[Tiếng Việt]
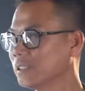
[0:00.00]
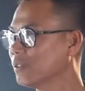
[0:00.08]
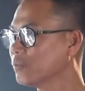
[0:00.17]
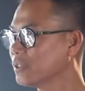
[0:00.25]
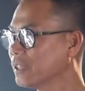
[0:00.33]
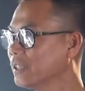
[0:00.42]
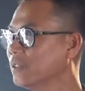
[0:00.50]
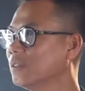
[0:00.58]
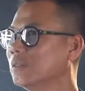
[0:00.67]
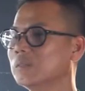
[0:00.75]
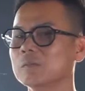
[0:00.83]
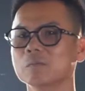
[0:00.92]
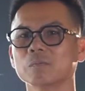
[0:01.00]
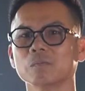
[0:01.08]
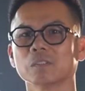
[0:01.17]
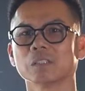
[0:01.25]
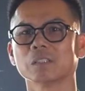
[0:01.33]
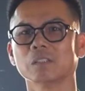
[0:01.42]
chút xíu,
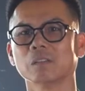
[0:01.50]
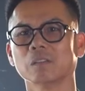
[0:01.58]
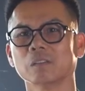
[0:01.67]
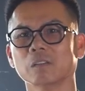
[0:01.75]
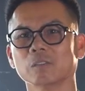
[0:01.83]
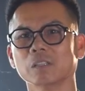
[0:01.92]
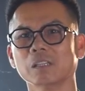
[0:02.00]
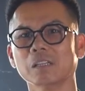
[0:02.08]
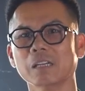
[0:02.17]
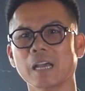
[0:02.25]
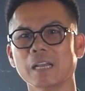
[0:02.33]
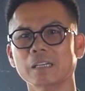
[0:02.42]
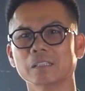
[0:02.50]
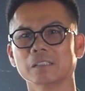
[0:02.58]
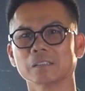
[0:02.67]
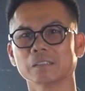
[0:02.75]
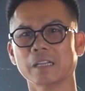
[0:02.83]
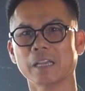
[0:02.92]
rồi đội tuyển Đức đá
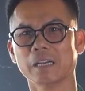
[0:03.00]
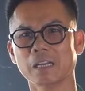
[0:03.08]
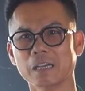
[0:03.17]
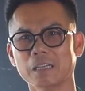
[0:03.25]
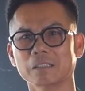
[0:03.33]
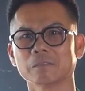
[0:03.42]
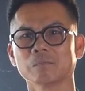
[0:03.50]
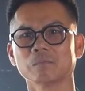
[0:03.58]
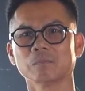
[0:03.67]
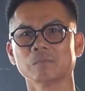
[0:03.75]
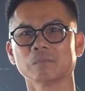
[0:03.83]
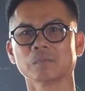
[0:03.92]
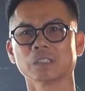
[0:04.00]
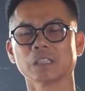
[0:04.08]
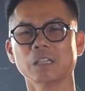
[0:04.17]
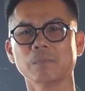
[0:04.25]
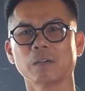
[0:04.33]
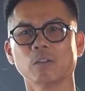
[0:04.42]
được đè lên.
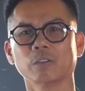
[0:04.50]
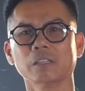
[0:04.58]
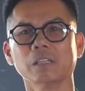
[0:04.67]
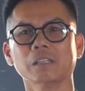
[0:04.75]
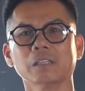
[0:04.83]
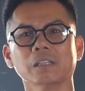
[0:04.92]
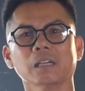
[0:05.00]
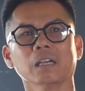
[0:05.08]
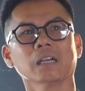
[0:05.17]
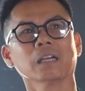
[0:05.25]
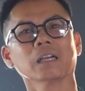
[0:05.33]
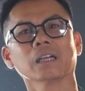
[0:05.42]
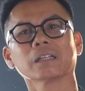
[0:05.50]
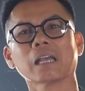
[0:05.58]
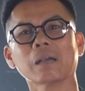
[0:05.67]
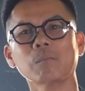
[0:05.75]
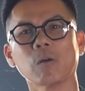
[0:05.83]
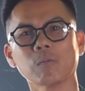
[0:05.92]
Khi mà đội tuyển Đức uh,
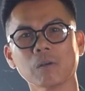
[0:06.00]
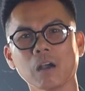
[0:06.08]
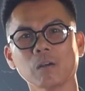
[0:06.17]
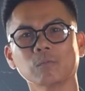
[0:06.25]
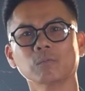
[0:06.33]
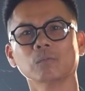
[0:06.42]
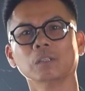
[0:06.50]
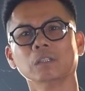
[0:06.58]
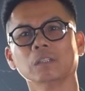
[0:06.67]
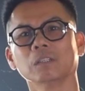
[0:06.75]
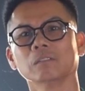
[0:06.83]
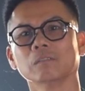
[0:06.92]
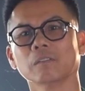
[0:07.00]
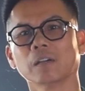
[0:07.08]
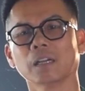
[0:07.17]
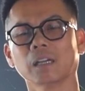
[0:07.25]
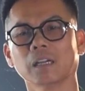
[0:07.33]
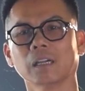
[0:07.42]
thắng một không
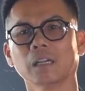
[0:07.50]
và